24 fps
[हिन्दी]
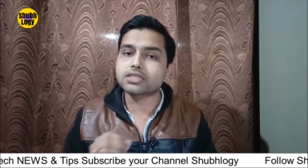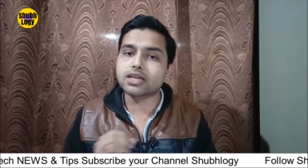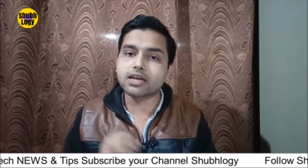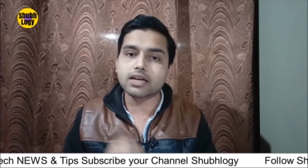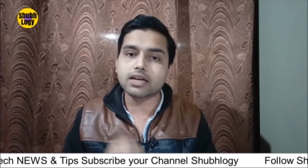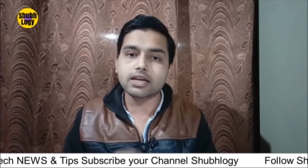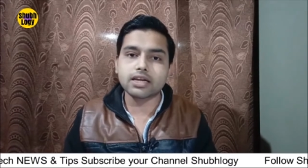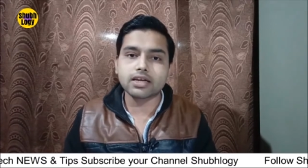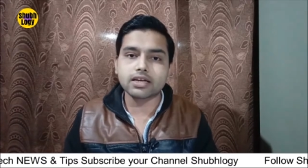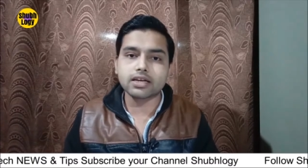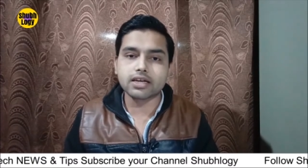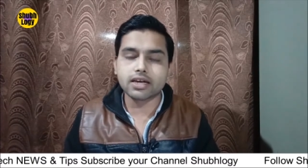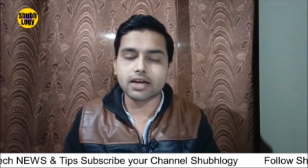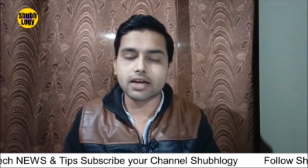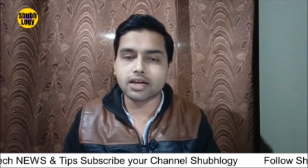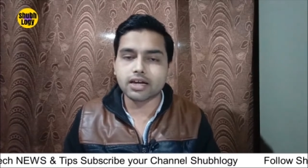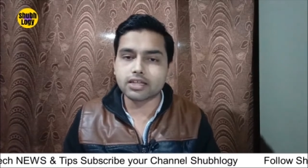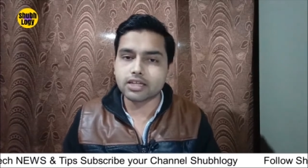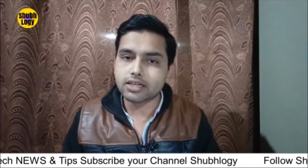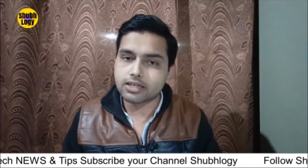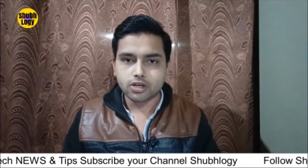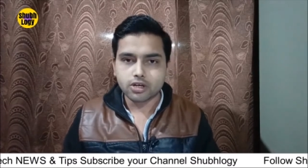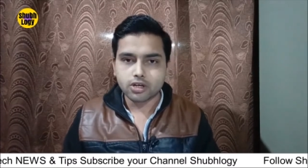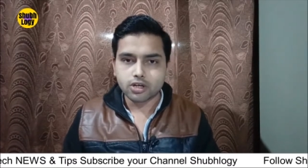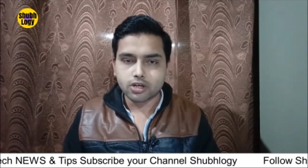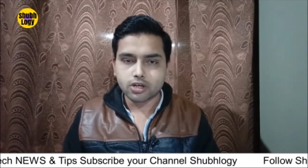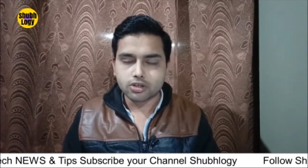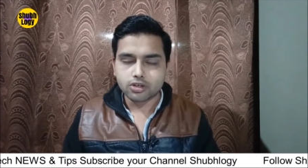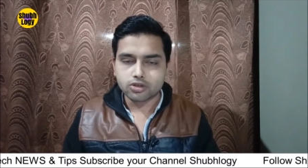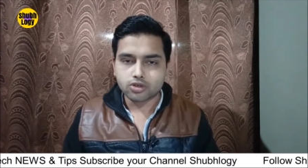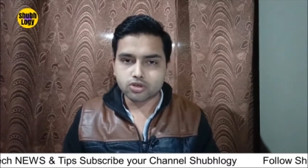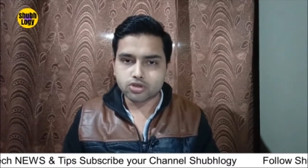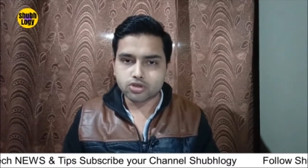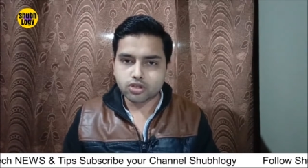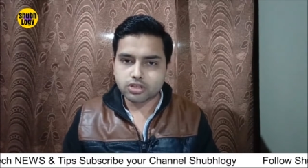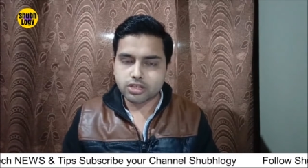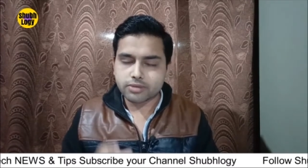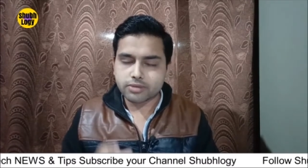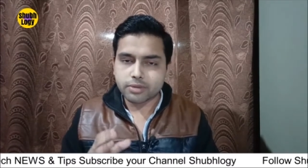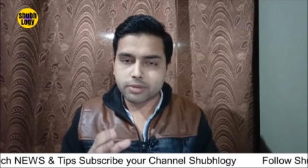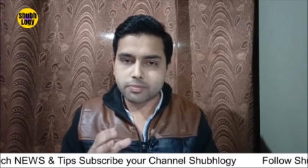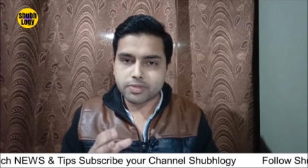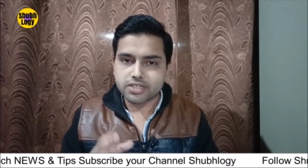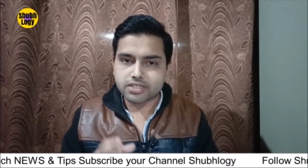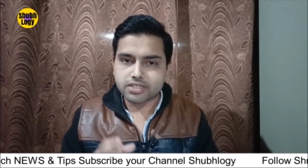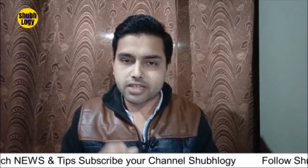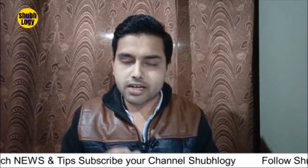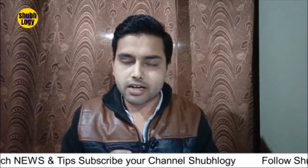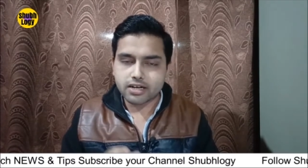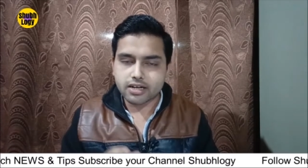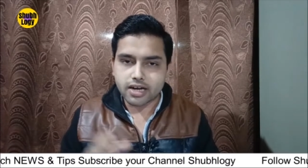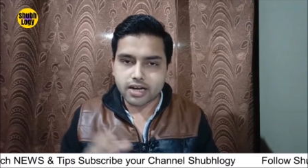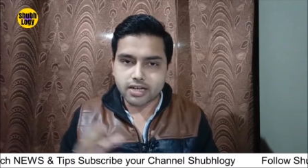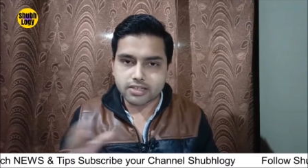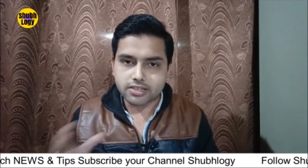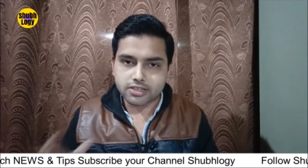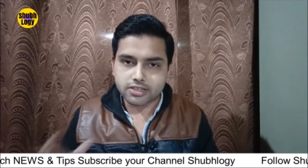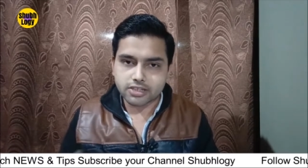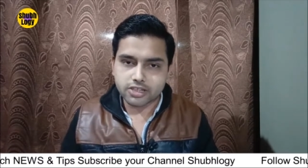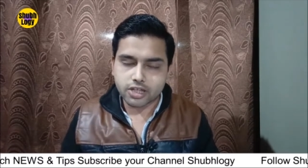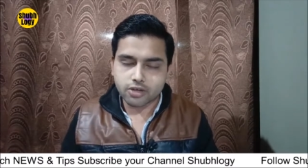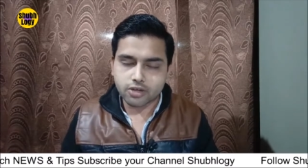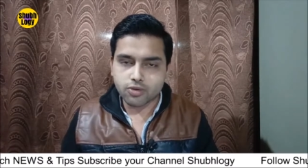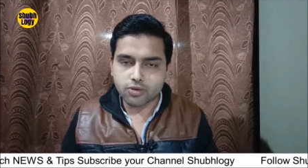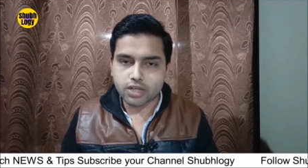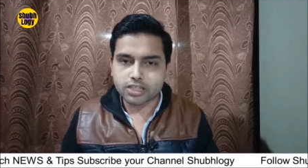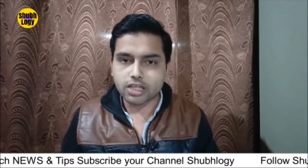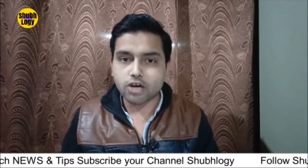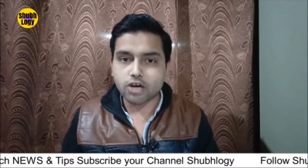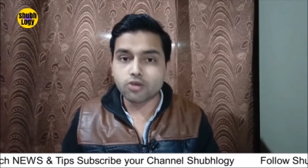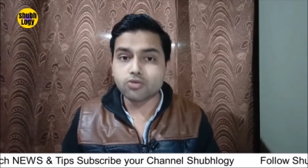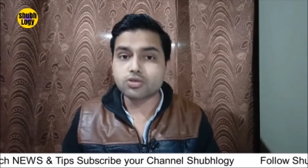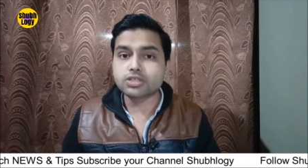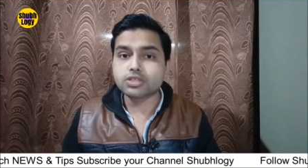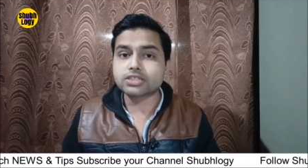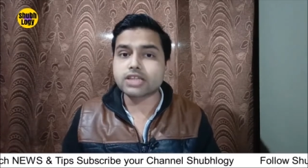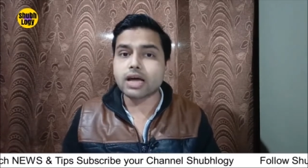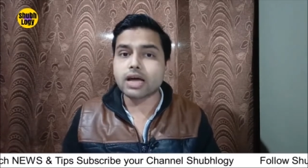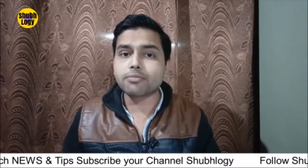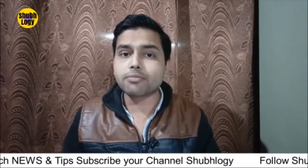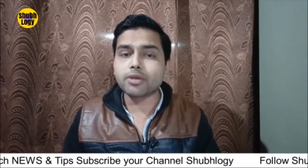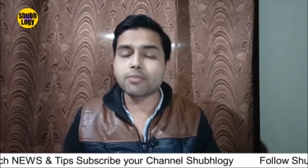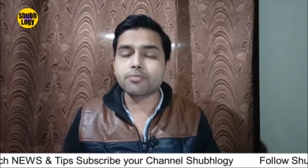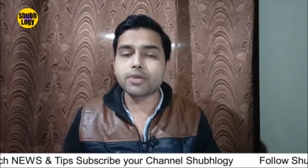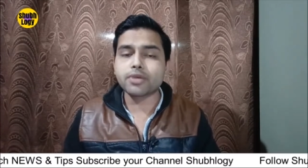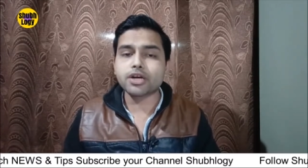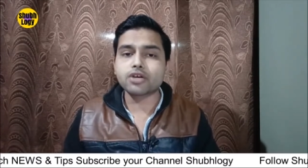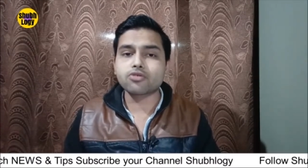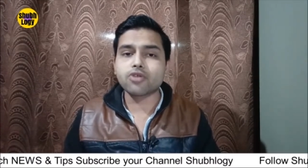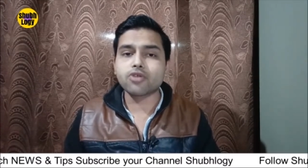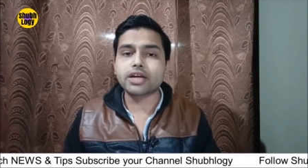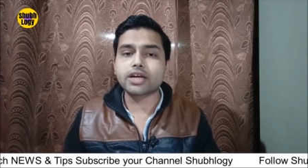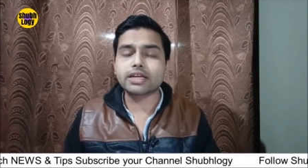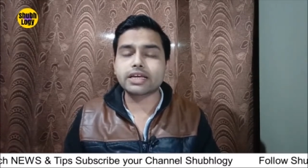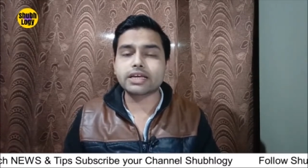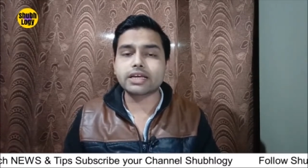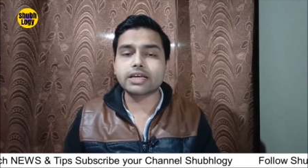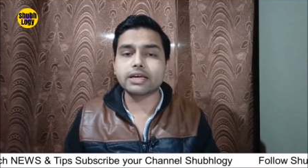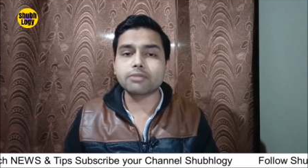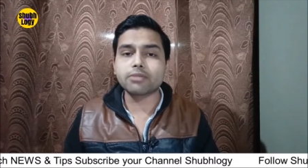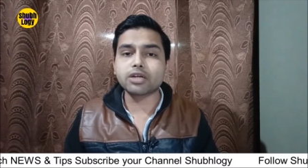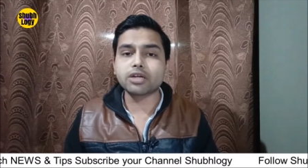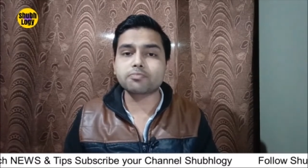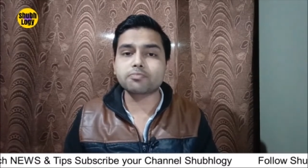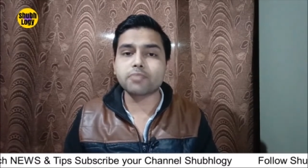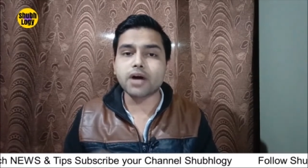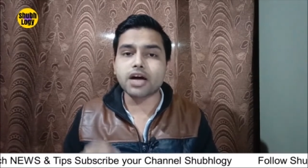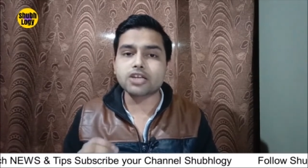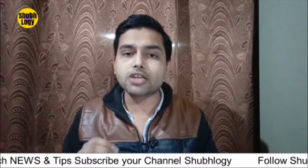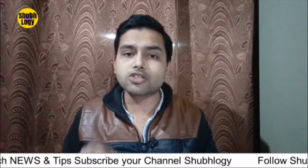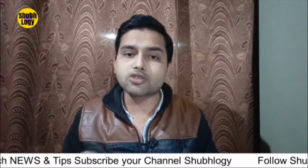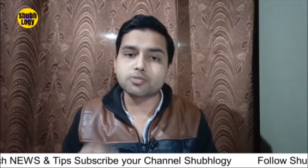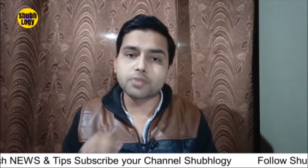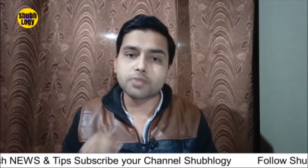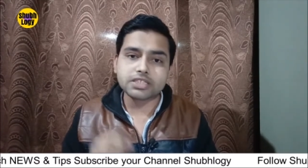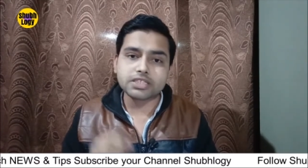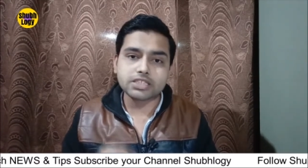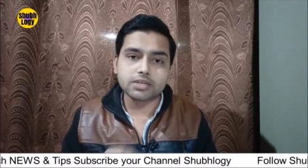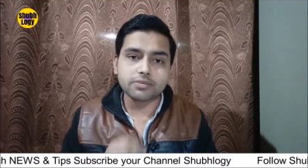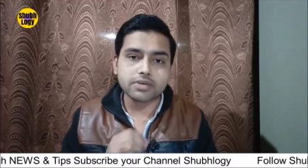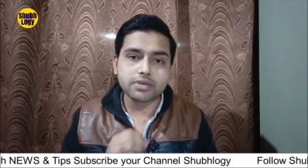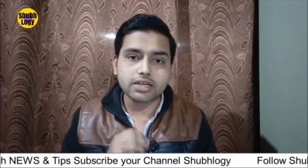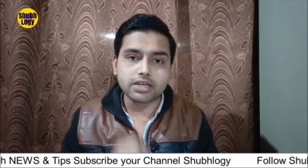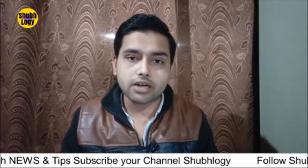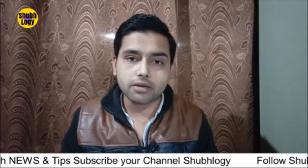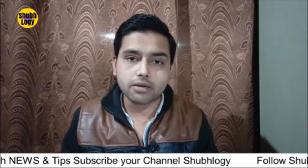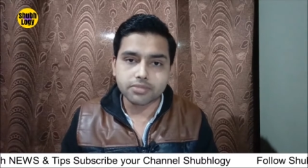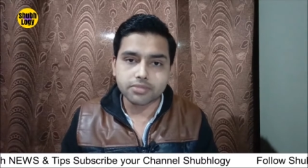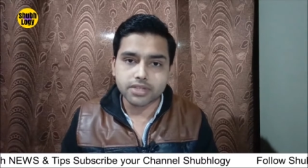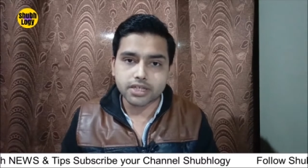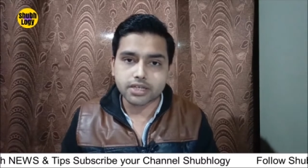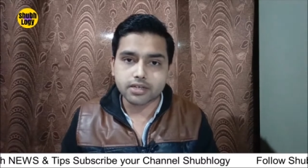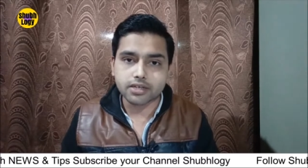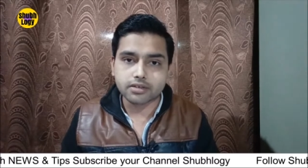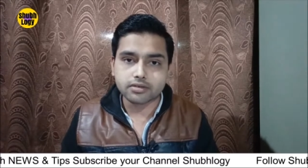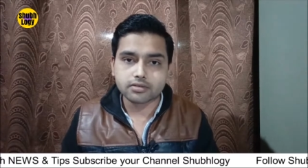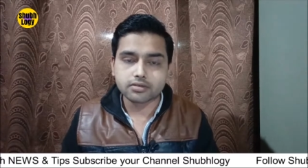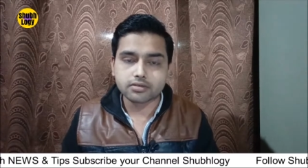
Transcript: पिज्जा के लिए किया गया था दोस्तों जब ये पिज्जा का ट्रांजेक्शन हुआ था उस टाइम पे बिटकॉइन की कीमत पांच रुपए से भी कम थी